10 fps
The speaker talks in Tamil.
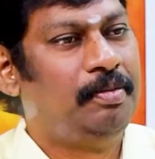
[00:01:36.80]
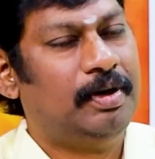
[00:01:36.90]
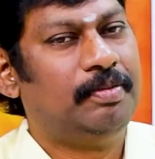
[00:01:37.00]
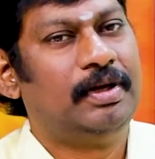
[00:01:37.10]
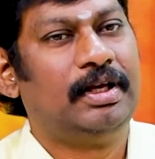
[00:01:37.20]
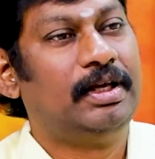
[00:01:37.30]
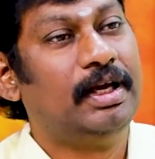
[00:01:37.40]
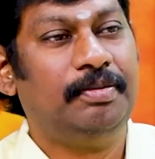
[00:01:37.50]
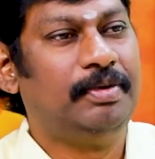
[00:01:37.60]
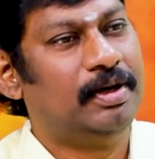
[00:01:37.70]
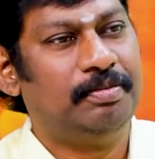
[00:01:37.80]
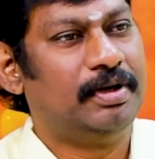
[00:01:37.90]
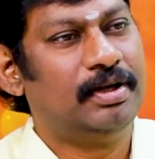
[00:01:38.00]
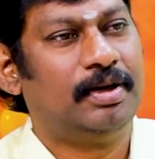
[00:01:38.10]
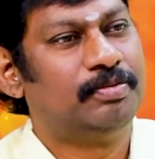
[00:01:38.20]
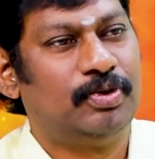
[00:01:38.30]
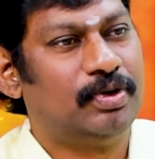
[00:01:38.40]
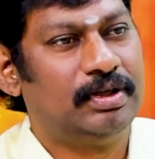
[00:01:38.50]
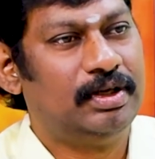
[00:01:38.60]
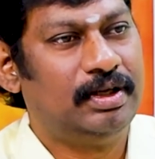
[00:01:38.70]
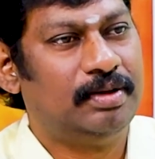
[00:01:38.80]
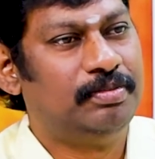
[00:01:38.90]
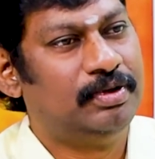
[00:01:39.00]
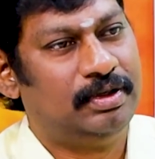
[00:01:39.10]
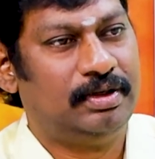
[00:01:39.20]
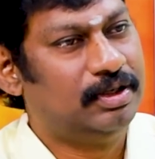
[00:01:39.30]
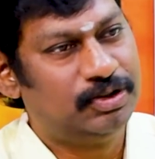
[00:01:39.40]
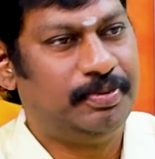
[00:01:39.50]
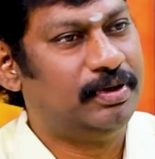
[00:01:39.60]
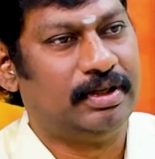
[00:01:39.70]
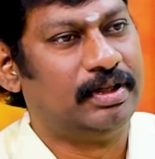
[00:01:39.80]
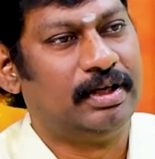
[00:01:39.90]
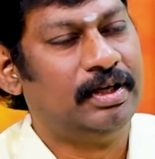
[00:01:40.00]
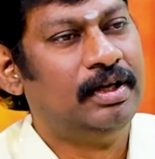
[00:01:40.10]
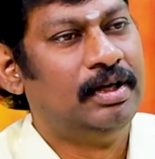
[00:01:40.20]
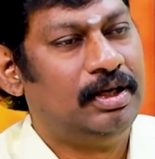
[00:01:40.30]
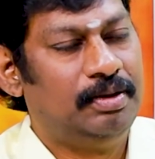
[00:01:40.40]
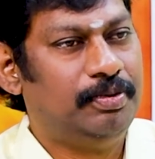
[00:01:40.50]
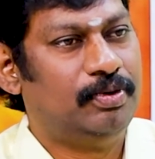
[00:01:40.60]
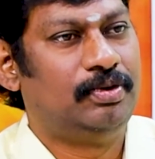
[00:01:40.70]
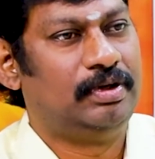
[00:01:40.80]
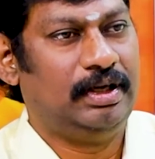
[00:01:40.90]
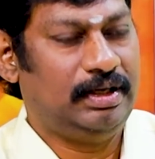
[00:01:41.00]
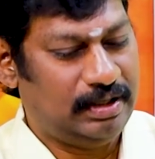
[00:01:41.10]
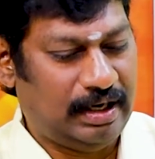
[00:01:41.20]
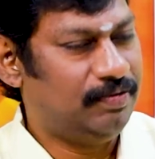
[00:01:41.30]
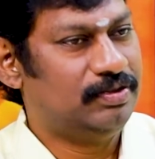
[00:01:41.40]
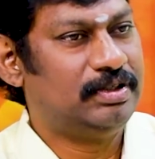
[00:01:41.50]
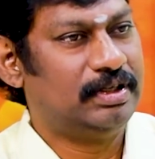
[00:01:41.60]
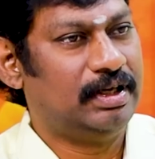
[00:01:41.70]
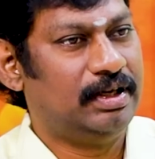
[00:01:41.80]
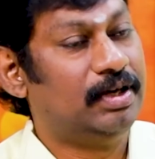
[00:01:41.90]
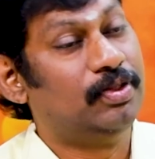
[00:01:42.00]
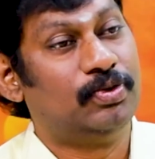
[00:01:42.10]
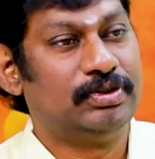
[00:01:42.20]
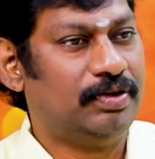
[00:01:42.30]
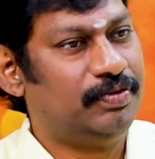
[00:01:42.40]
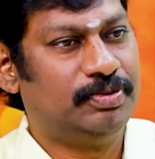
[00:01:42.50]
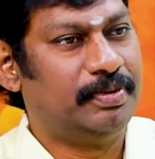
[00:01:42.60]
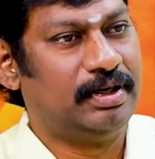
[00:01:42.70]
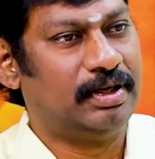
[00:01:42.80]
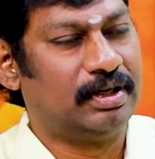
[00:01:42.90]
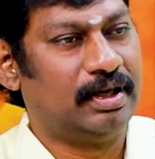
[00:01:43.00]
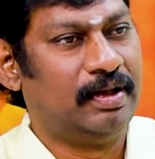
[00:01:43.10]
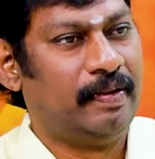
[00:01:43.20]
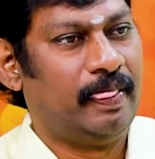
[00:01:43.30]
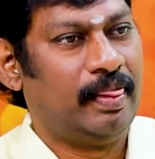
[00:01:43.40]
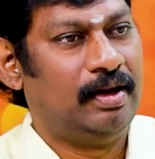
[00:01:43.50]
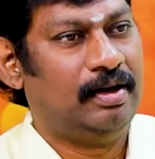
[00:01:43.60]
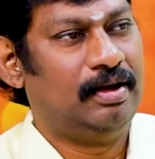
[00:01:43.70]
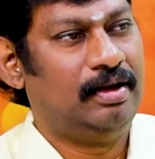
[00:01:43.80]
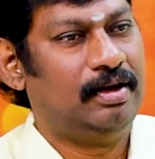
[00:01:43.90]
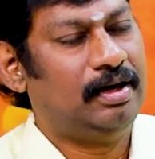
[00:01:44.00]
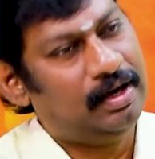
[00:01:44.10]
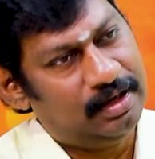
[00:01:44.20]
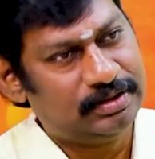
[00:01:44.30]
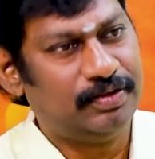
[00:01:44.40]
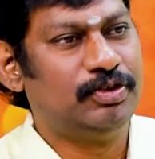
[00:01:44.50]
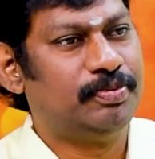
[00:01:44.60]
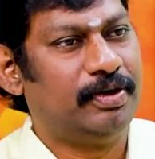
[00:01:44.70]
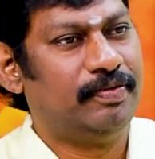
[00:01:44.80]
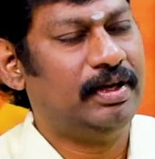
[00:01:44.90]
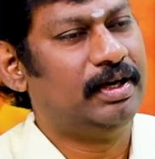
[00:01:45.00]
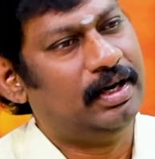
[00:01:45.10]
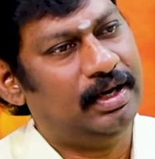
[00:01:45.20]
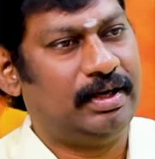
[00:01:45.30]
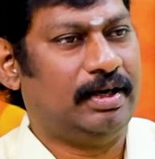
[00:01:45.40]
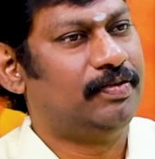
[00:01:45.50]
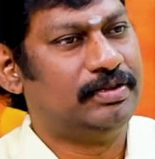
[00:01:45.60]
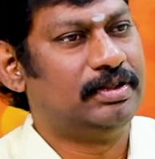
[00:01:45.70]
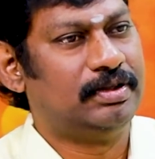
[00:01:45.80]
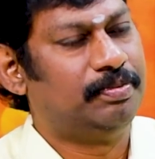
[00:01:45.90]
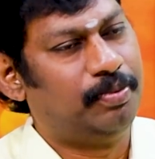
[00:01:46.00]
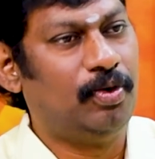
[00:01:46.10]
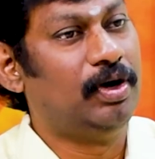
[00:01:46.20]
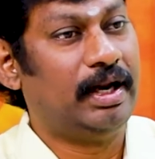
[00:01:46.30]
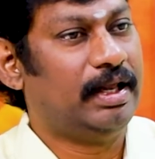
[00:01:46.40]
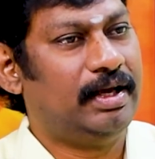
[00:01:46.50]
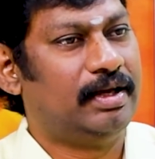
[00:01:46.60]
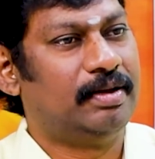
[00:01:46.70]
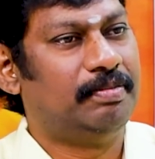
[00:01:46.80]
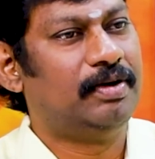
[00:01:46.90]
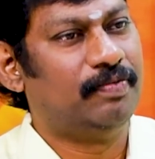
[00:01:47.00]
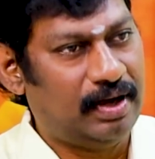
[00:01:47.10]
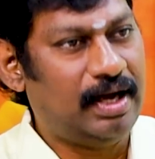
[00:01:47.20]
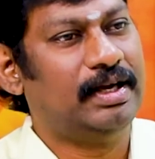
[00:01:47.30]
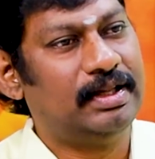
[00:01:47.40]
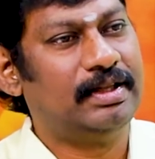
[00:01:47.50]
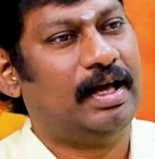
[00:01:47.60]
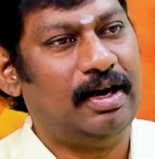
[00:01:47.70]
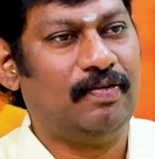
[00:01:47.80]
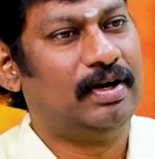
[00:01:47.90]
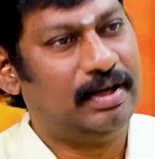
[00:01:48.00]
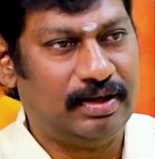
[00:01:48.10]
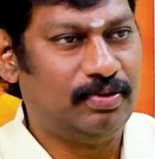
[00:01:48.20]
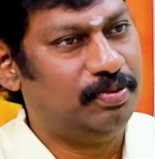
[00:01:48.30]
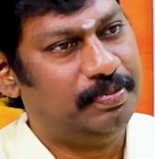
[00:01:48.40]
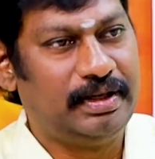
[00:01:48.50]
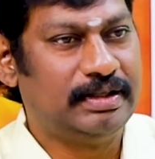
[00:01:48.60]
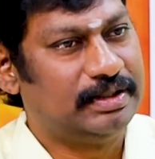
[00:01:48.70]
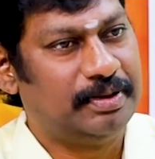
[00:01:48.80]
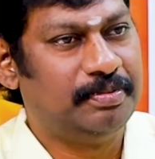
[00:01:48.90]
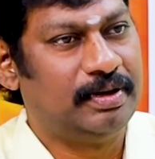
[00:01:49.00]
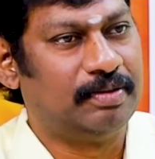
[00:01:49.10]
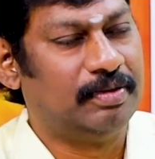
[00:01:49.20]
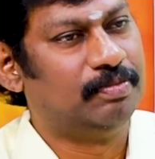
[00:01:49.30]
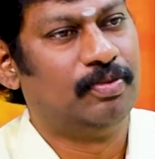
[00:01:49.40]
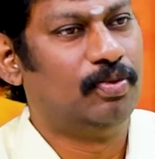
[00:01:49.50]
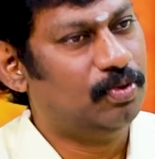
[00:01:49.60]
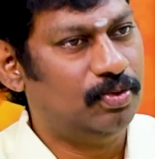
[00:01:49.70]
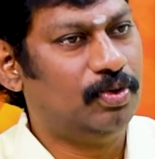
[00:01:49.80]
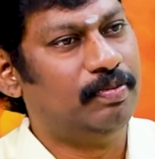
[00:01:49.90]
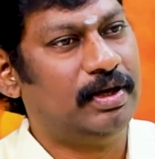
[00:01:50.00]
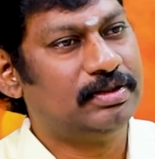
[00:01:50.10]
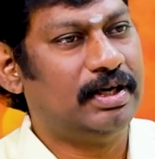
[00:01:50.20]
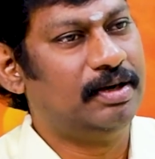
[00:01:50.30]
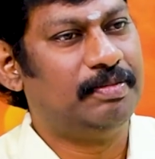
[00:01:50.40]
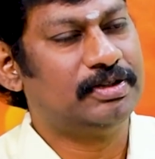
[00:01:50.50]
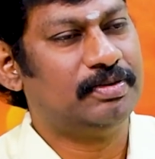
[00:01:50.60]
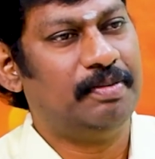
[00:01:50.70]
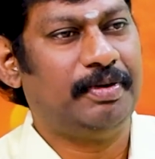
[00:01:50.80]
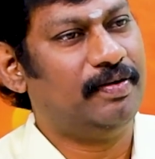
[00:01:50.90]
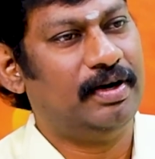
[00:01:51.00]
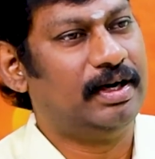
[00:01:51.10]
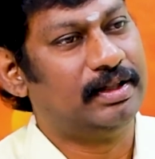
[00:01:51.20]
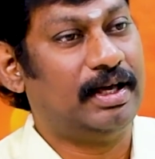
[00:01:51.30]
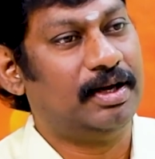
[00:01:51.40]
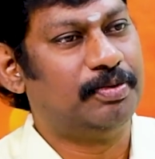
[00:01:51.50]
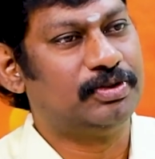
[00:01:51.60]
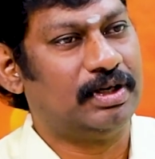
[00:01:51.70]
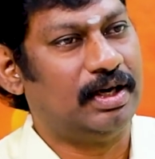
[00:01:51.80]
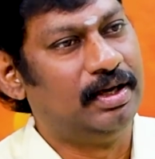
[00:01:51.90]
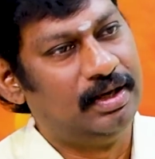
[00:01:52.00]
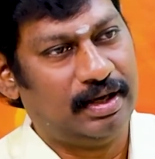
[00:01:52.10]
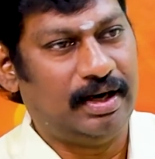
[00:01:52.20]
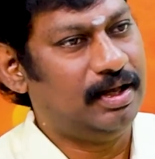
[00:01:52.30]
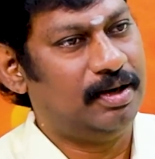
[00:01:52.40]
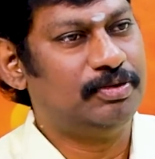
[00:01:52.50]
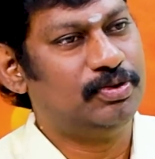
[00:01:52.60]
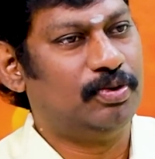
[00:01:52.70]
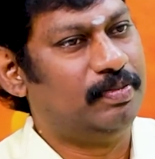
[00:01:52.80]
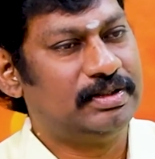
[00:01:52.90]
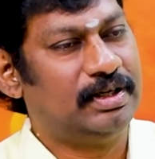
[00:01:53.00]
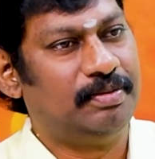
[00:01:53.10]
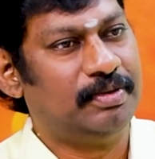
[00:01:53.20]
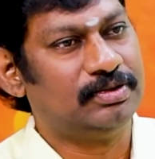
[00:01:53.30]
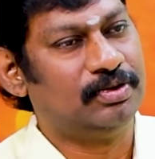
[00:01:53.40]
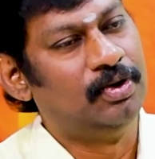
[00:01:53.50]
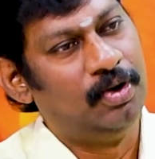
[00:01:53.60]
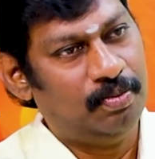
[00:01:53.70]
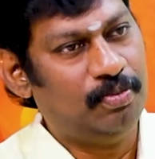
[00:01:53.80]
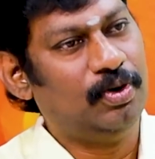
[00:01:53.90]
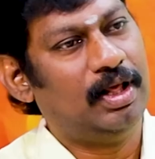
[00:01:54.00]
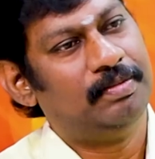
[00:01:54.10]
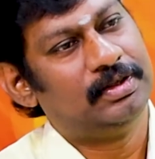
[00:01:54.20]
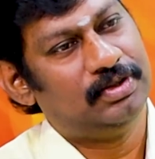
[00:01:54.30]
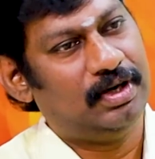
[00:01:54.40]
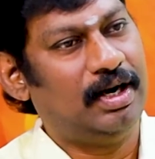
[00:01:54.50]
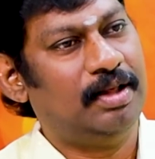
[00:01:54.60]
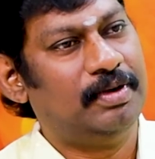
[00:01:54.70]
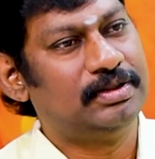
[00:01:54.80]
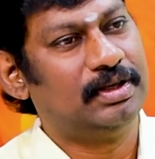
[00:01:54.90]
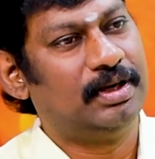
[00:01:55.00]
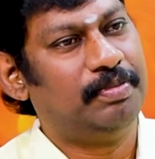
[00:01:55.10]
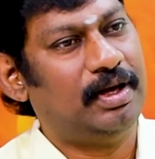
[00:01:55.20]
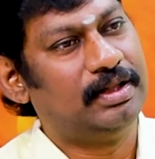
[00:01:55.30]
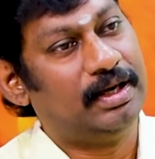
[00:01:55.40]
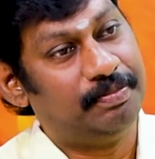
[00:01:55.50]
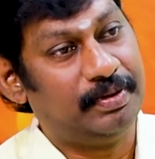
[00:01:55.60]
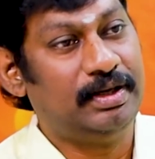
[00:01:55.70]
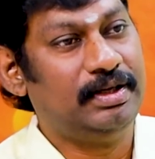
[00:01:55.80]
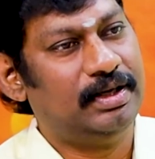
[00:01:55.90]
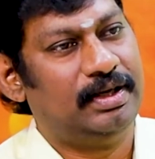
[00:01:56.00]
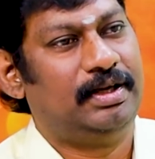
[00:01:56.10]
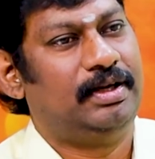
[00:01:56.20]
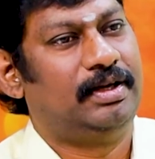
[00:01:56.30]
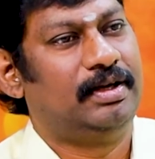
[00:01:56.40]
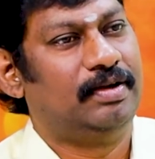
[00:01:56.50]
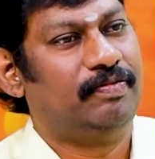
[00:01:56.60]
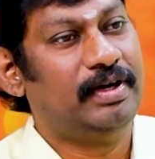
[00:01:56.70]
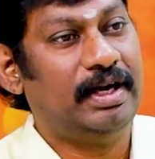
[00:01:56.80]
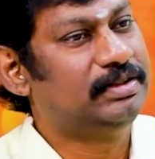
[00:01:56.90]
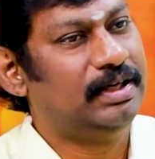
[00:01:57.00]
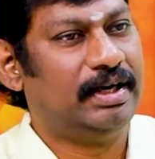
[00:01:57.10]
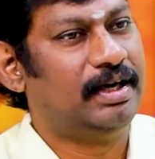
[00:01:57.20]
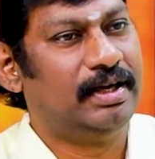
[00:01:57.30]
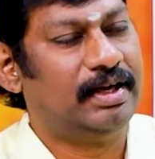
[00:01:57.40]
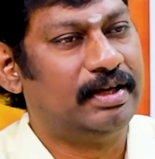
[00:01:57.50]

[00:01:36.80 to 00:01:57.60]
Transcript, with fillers: மேடம் நீங்கள் எளிமையான பரிகாரம் சொல்கிறதில்ல ரொம்ப எக்ஸ்பர்ட் அதில் இப்போது எனக்கு கடை வச்சுருக்கேன் இல்லை ஏதோ சர்வீஸ் பண்ணிகிட்ருக்கேன் நல்லா சர்வீஸ் பண்ணுவேன் இல்லை நல்லா கடை வச்சு பொருள் நிறையா இருக்குது பட் வாங்குறதுக்கு ஆள் வரலங்கிறது ஒரு பெரிய சிரமமாக இருக்குது மேடம் ஒரு ஒரு மாதம் ரெண்டு மாதம்னா பரவாயில்ல நான் தாக்கு பிடிச்சிடலாம் கடை ஆரம்பித்து ஒரு மாதம் ரெண்டு மாதம் மூணாம் மாதம் நாலாம் மாதங்கிறப்ப அது எனக்கு பெரிய ஃபினான்ஷியல் ஹெட்டேக்